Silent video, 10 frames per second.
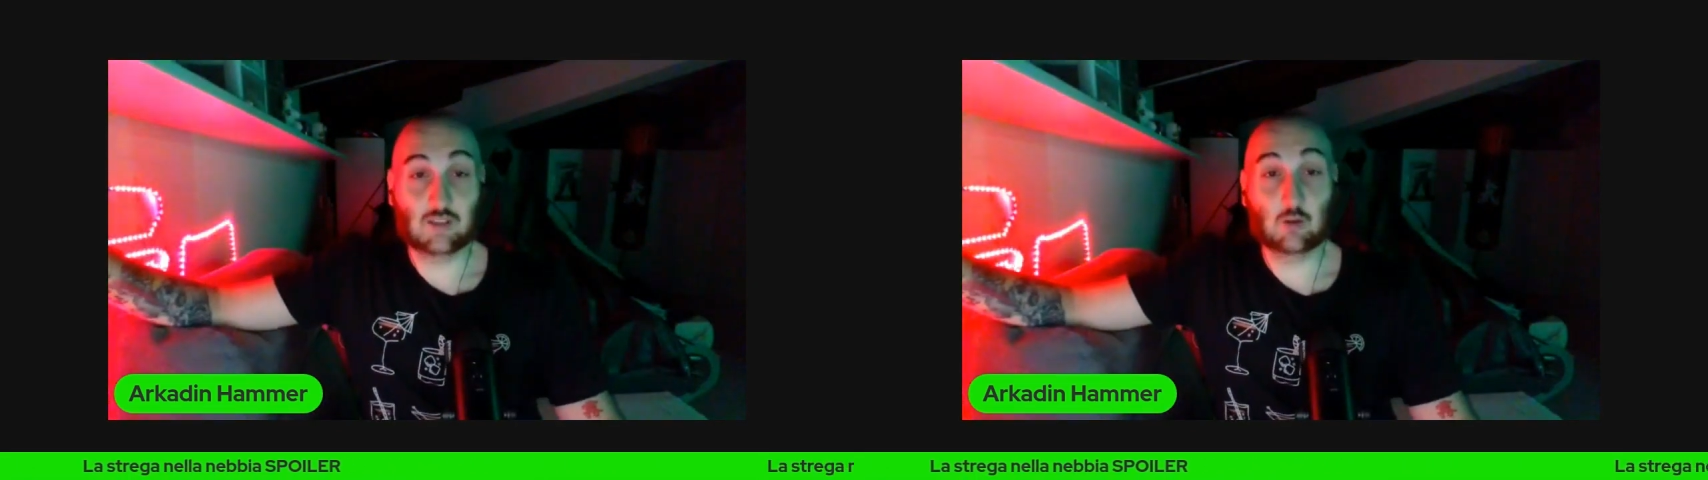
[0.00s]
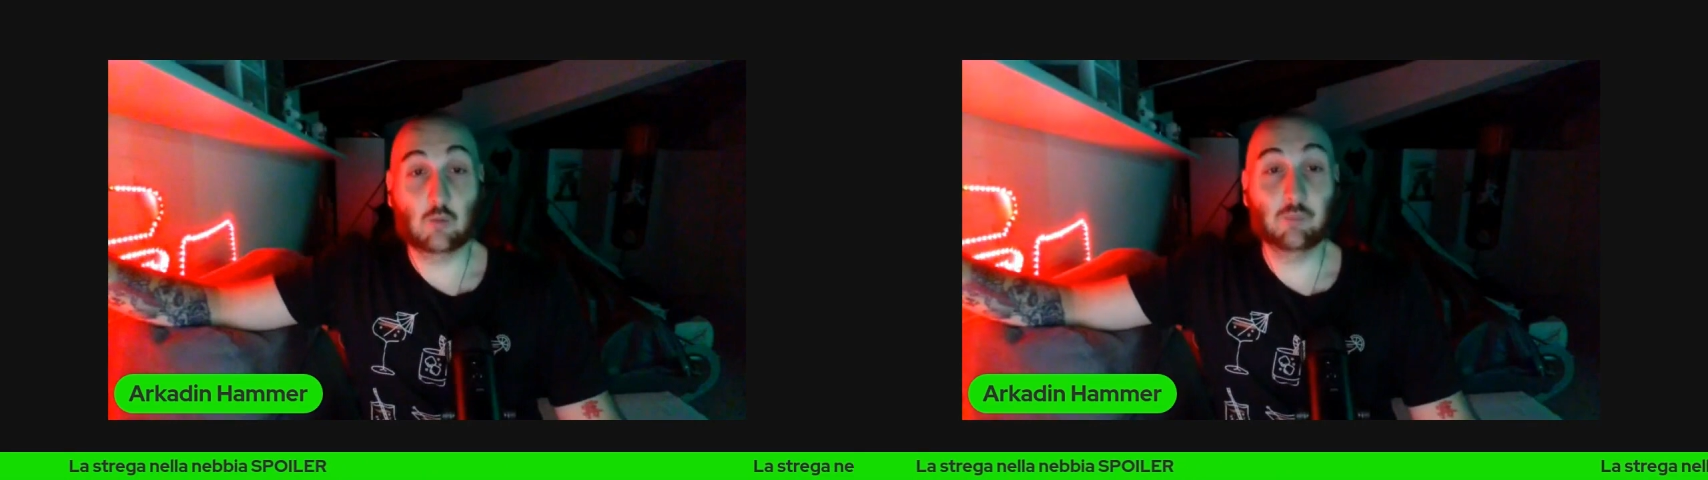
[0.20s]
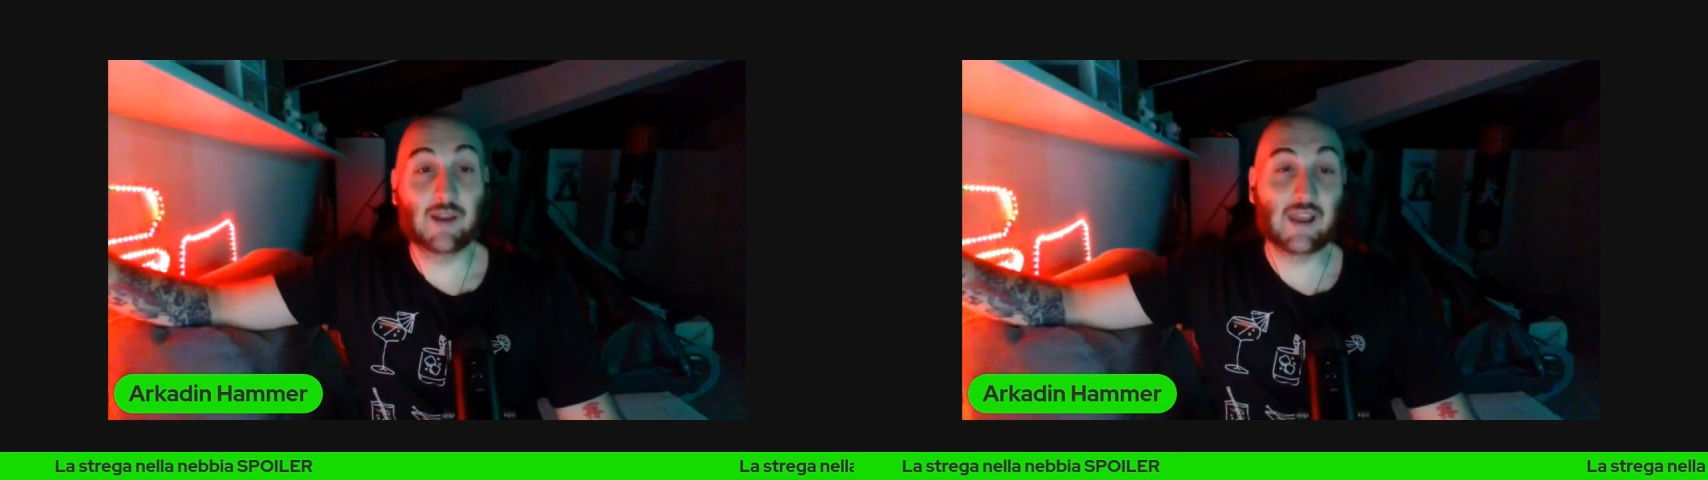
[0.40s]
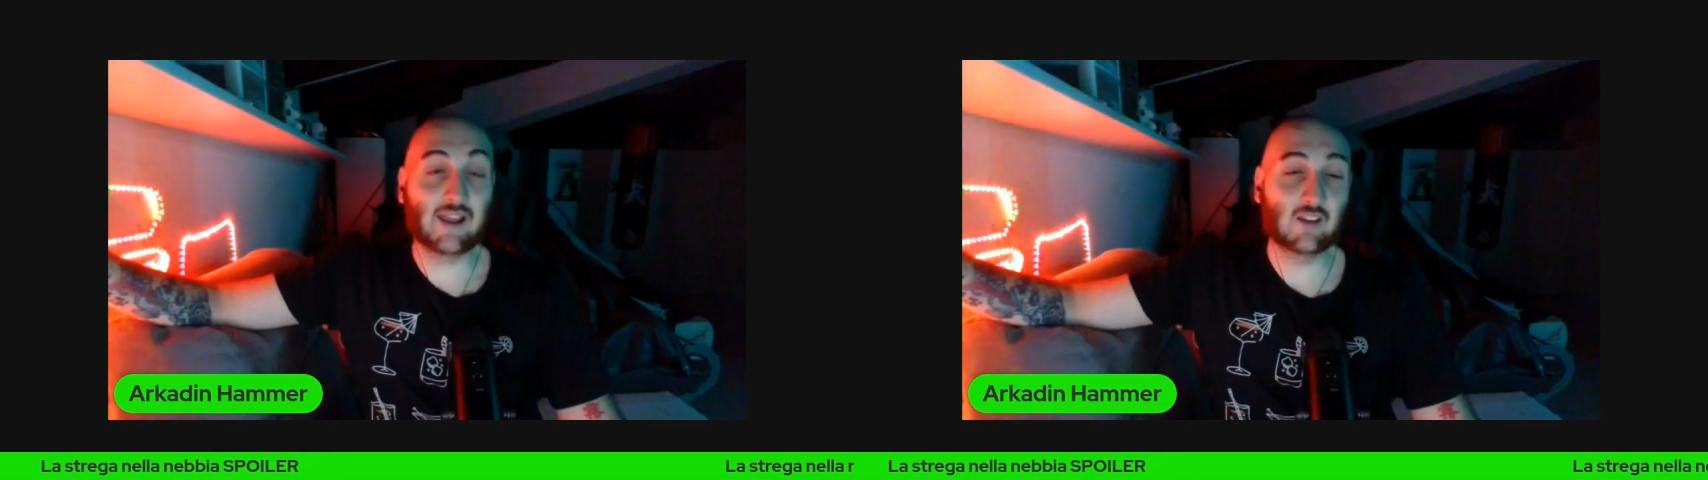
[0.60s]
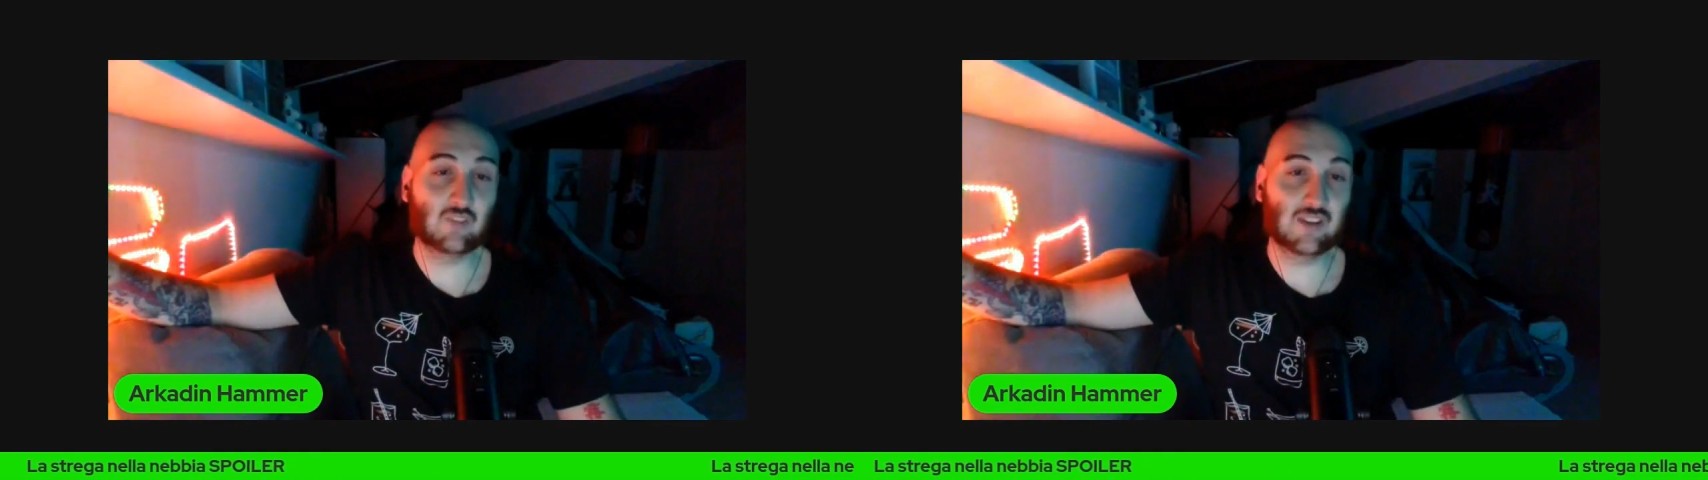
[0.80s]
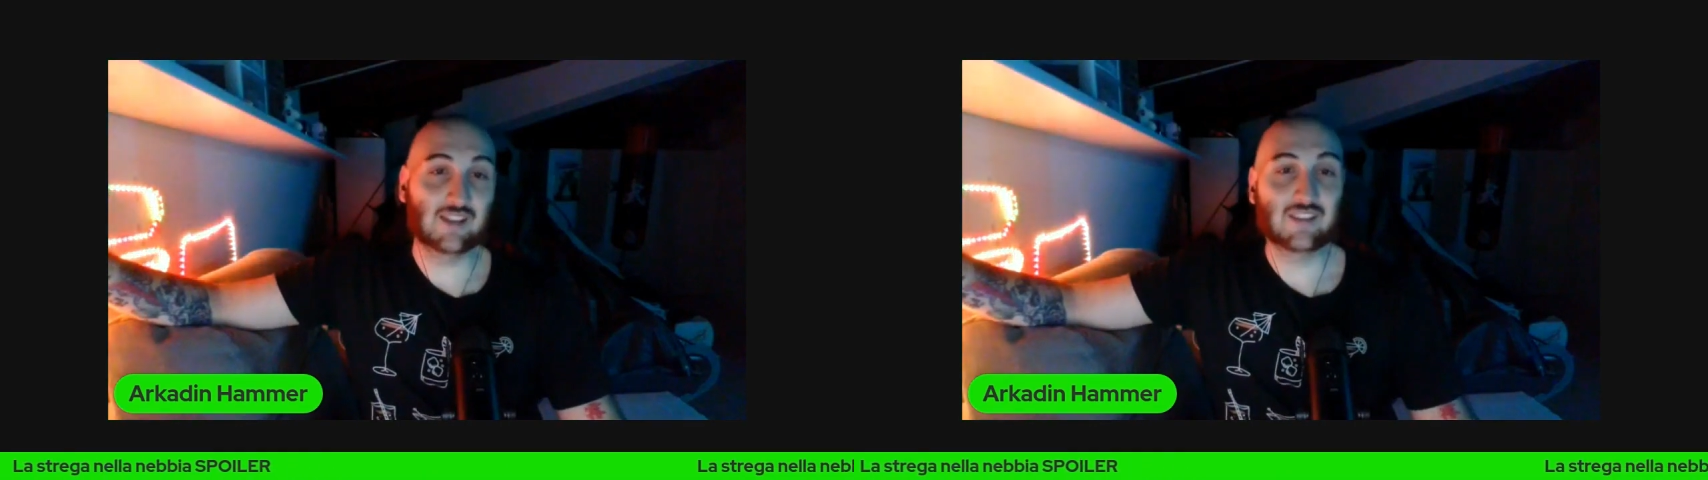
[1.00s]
che compare alla fine